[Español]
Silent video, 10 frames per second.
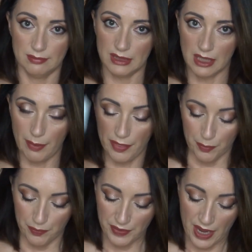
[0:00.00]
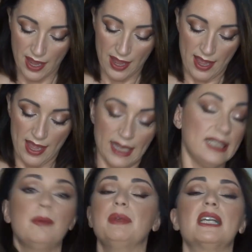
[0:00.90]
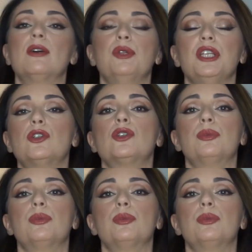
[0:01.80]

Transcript: Mi salvación. Y también, como digo,